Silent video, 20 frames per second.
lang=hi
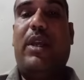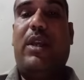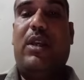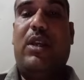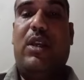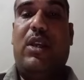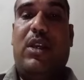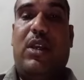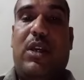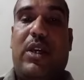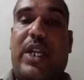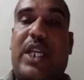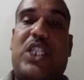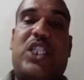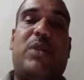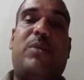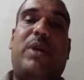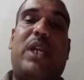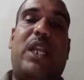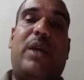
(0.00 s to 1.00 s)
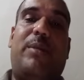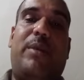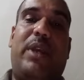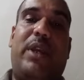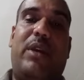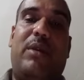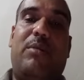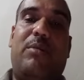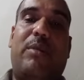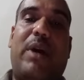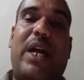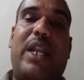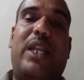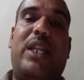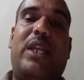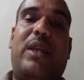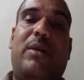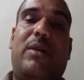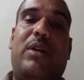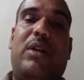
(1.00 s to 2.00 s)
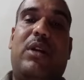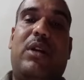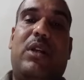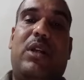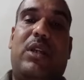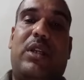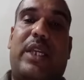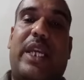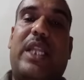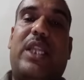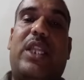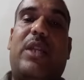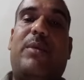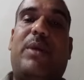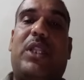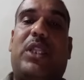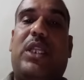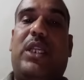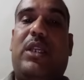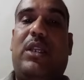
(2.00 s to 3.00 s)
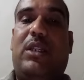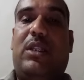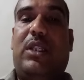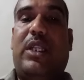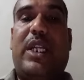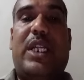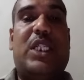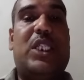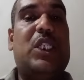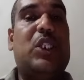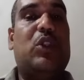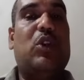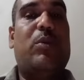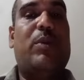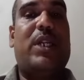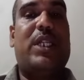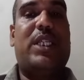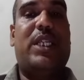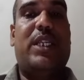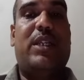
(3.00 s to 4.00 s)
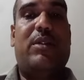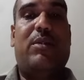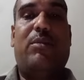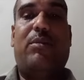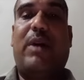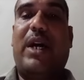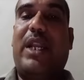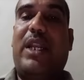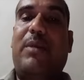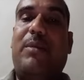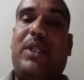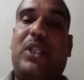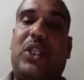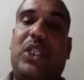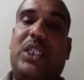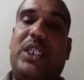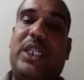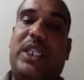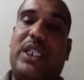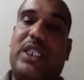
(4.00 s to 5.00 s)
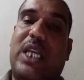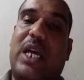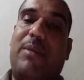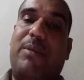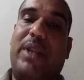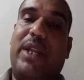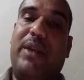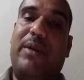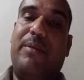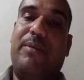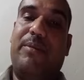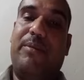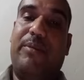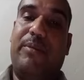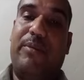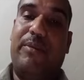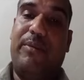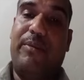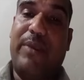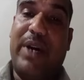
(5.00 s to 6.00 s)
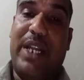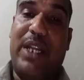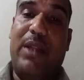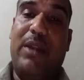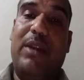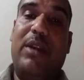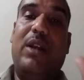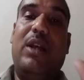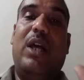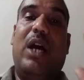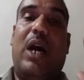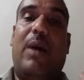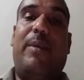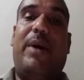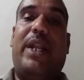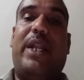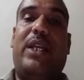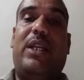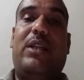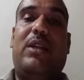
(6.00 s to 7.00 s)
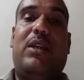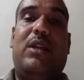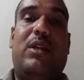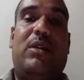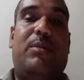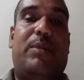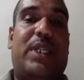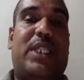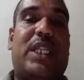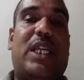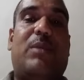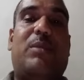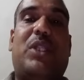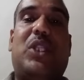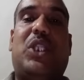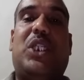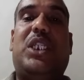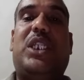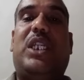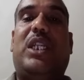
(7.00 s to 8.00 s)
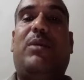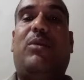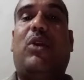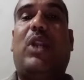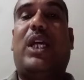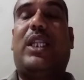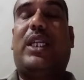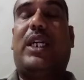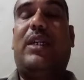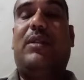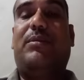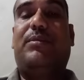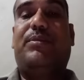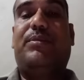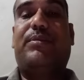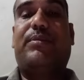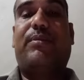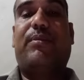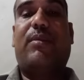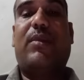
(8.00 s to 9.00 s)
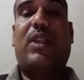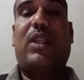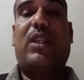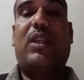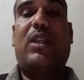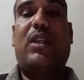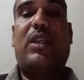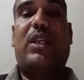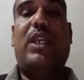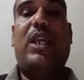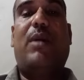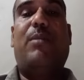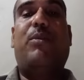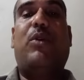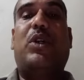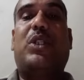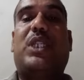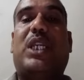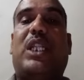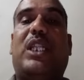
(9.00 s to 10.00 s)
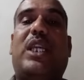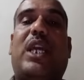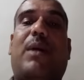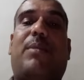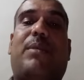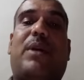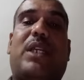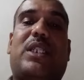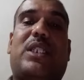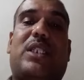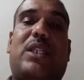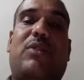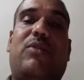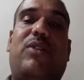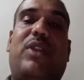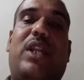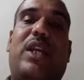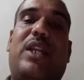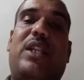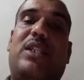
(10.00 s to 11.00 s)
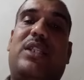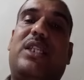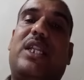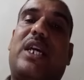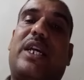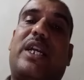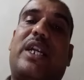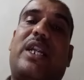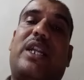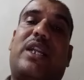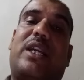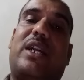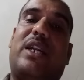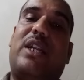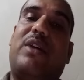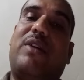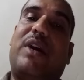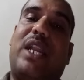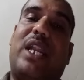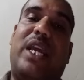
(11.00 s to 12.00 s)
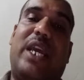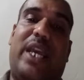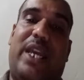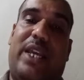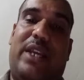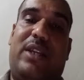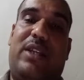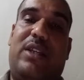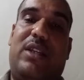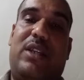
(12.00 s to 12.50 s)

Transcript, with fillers: में रहस्य मेले में माननीय केंद्रीय मंत्री नरेंद्र सिंह तोमर जी माननीय मंत्री जी के सामने माननीय हमारे पंचायत मंत्री जी ने बोला था कि हम बहुत जल्दी आपका सम्मिलन जिला कैडर करने वाले हैं